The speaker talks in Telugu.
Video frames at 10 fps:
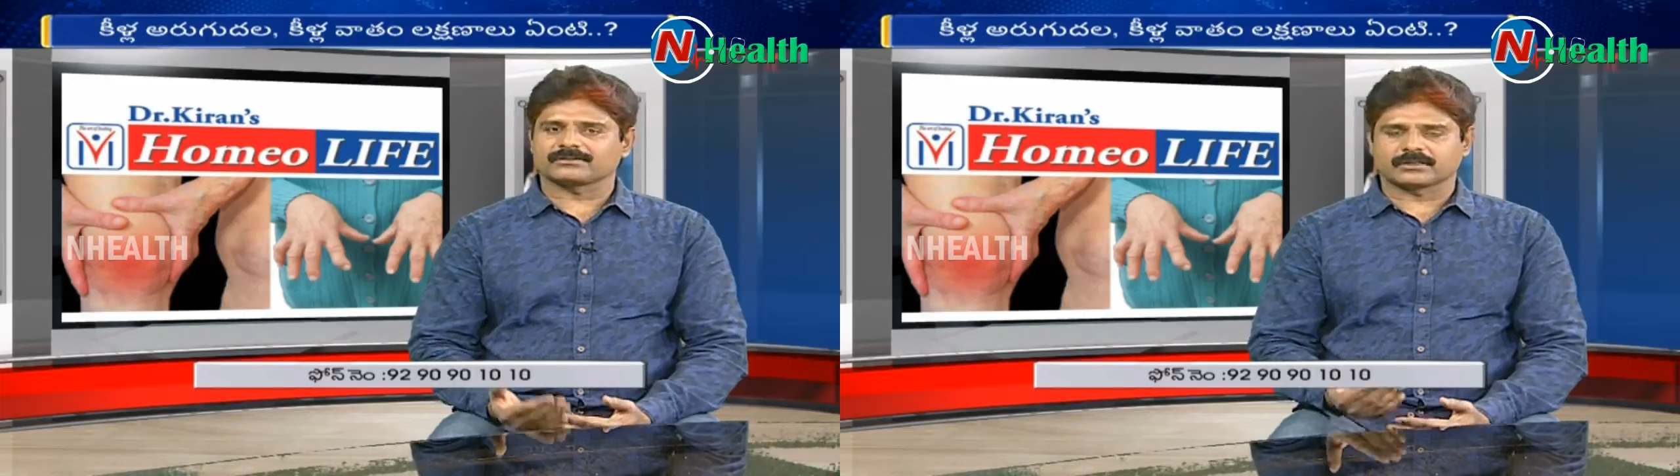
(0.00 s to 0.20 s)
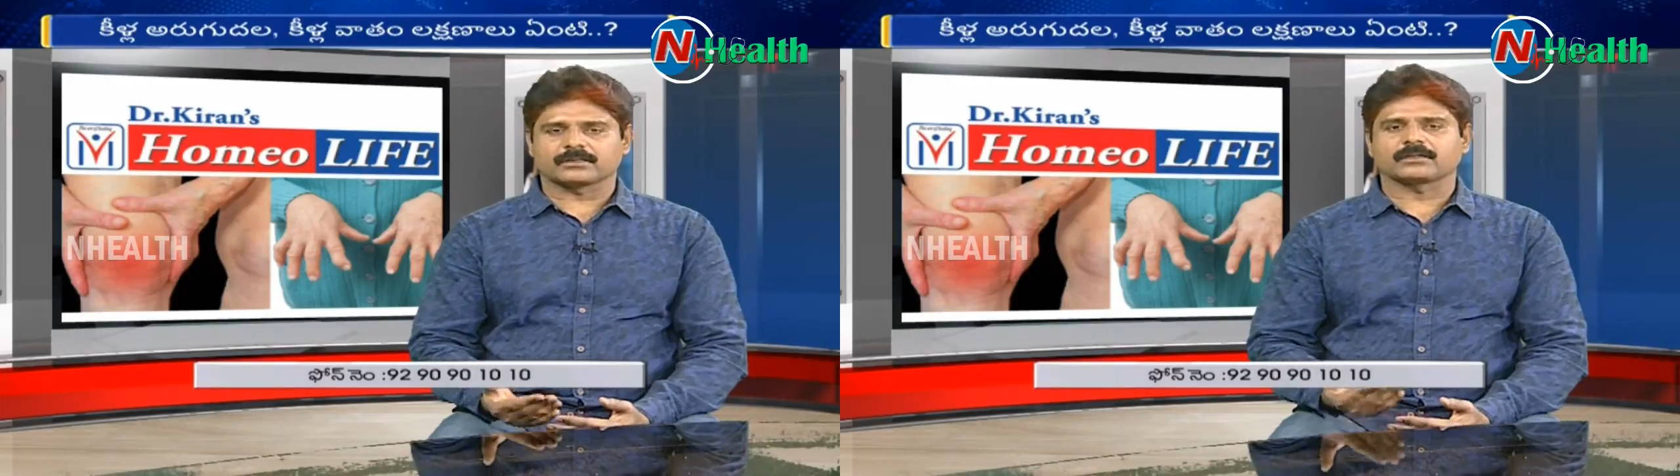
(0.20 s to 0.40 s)

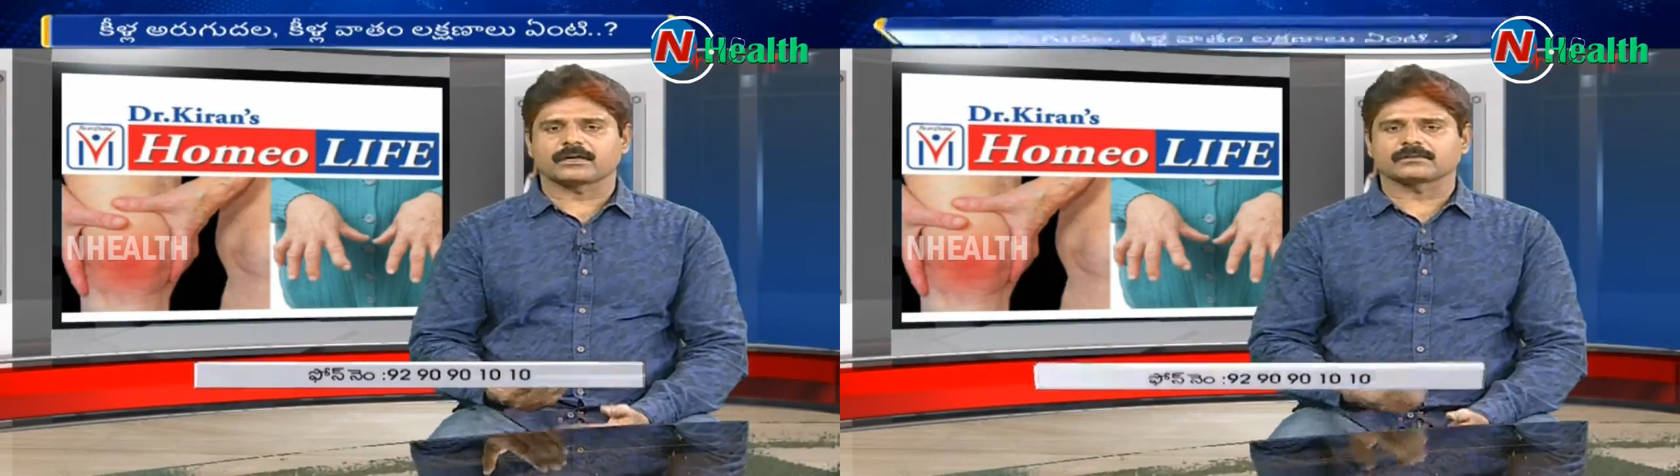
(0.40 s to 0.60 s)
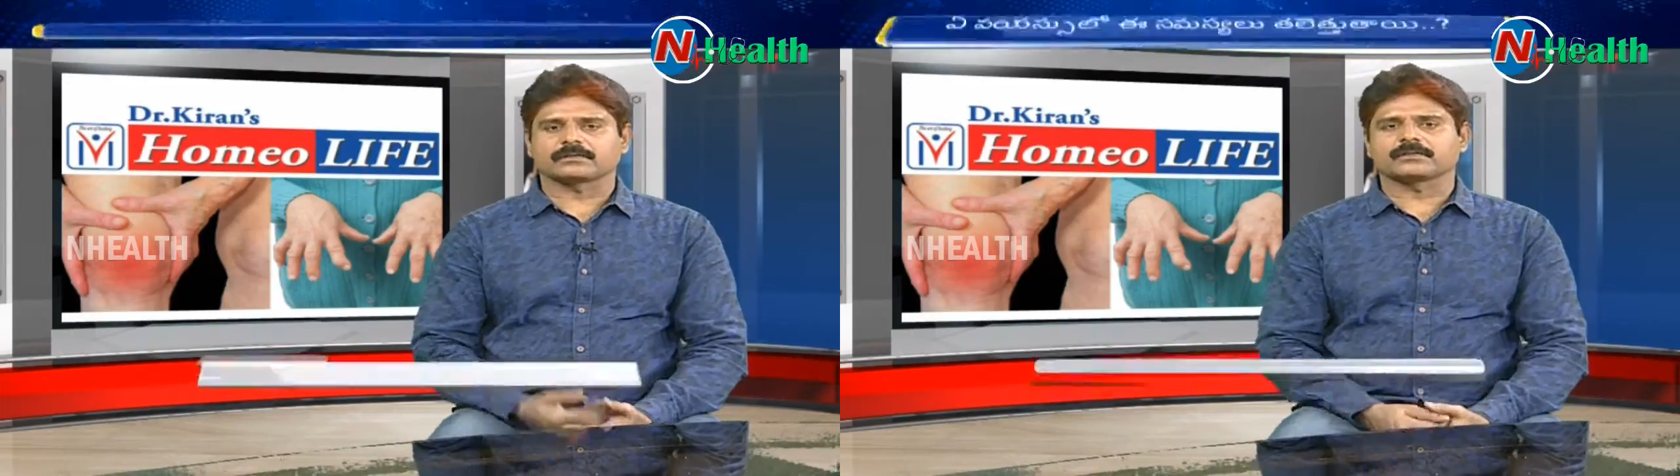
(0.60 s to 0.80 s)
జనరల్
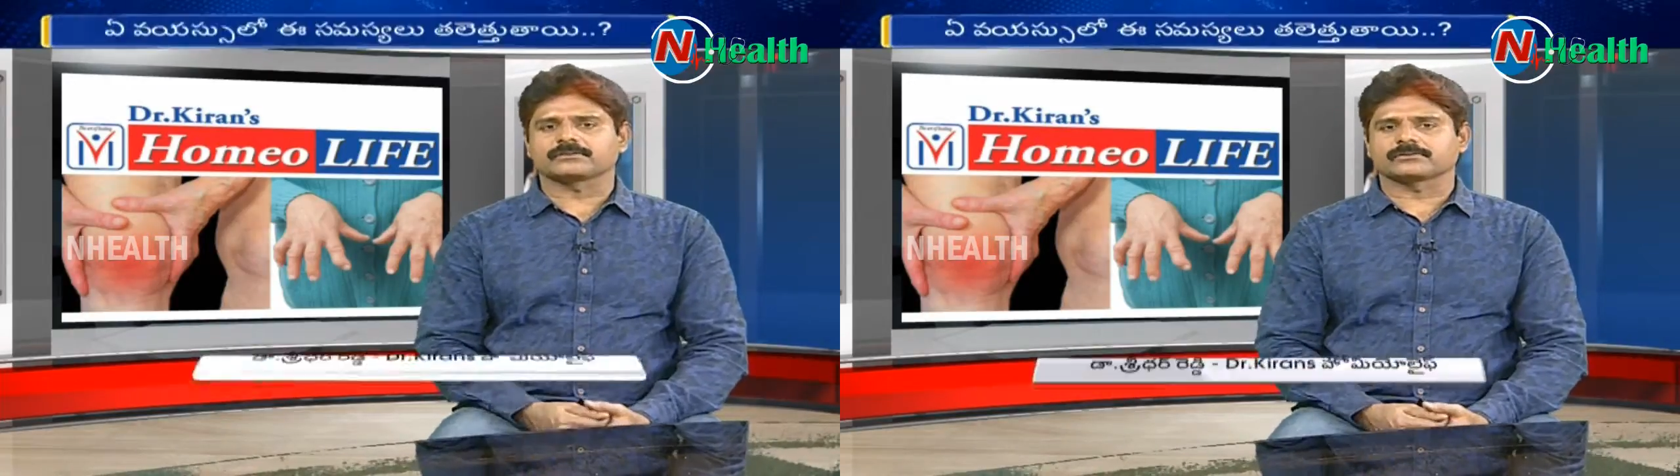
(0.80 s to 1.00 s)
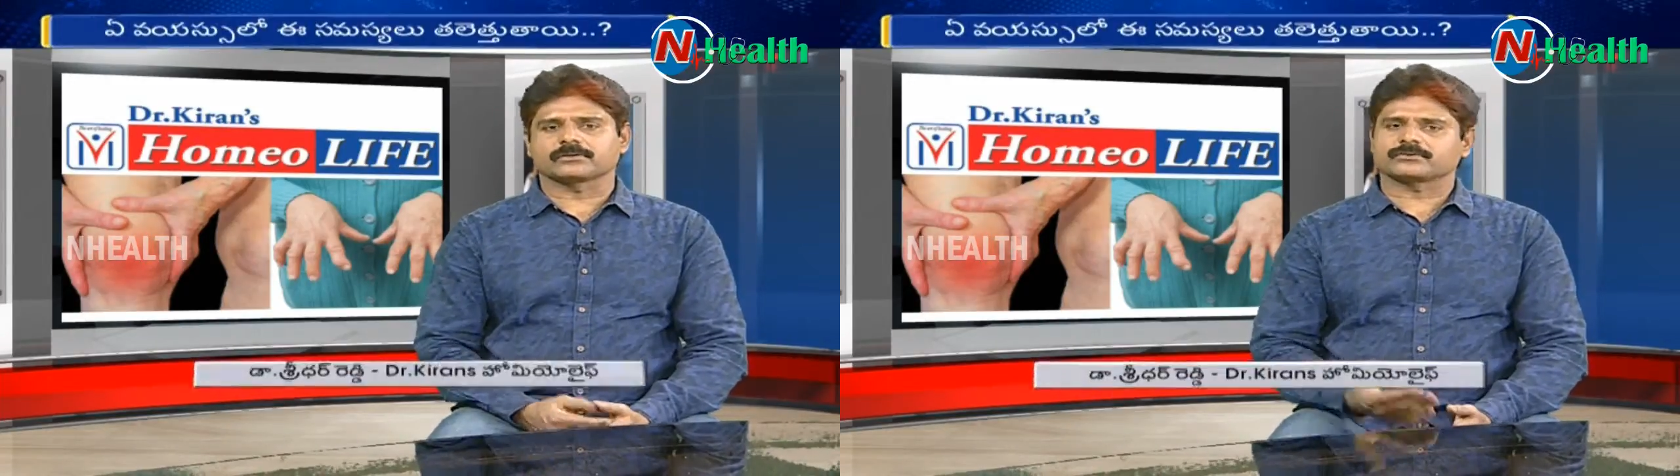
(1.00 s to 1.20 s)
ఆర్థరైటిస్
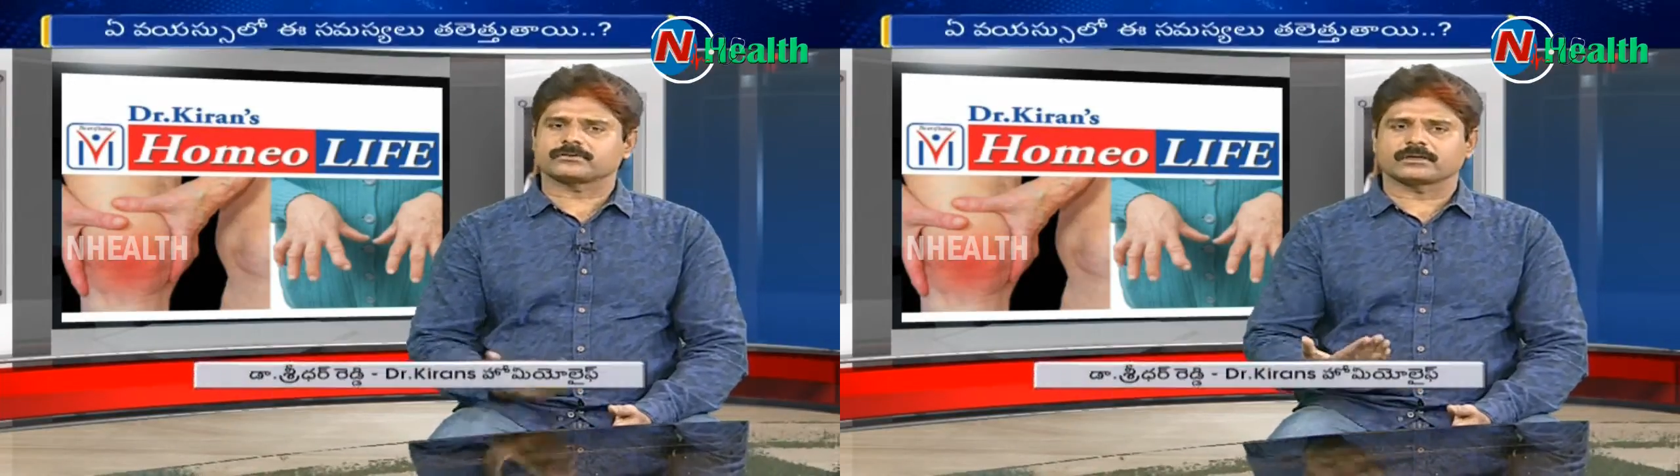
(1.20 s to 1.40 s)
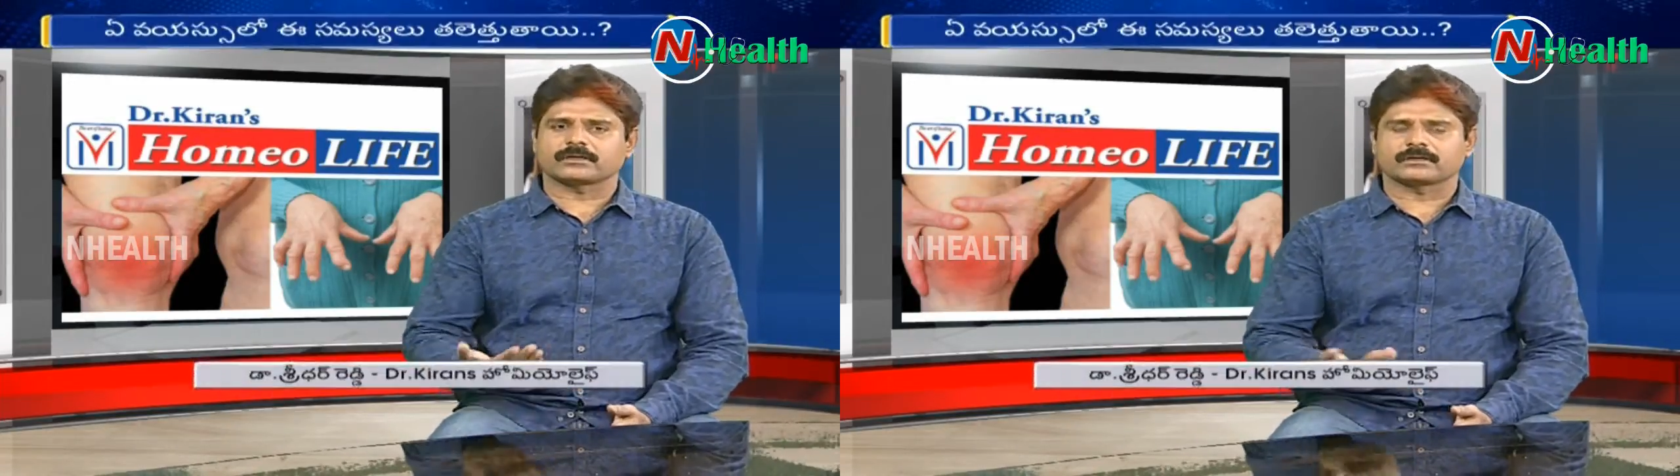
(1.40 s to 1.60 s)
ఉండొచ్చు
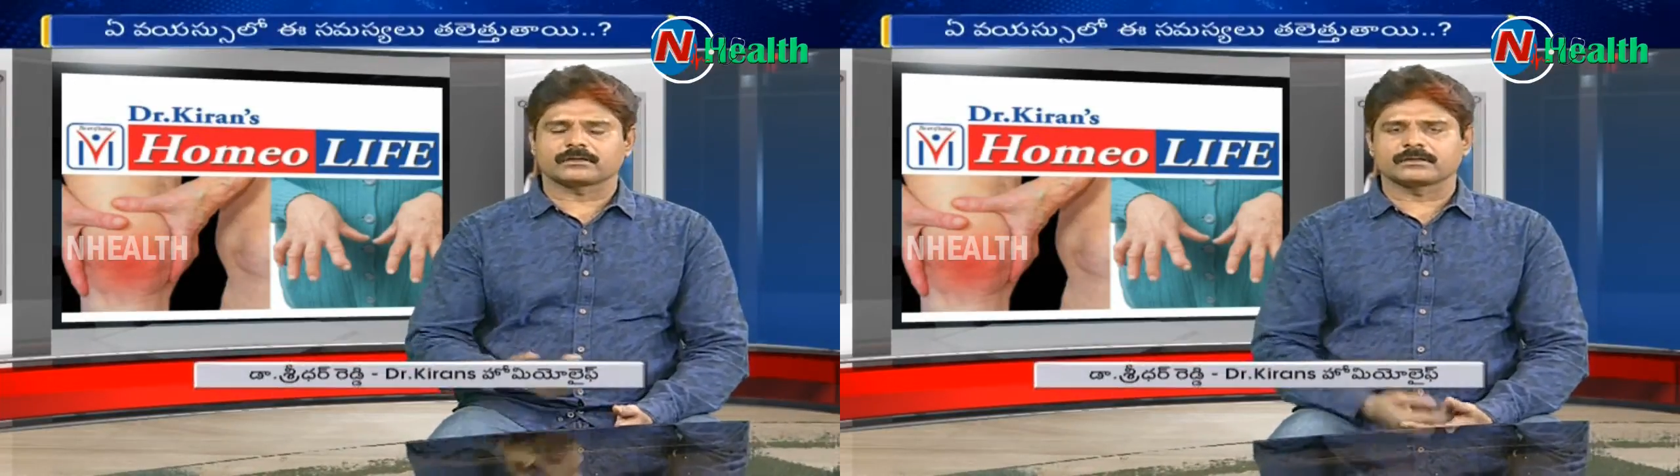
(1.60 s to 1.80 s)
దానికి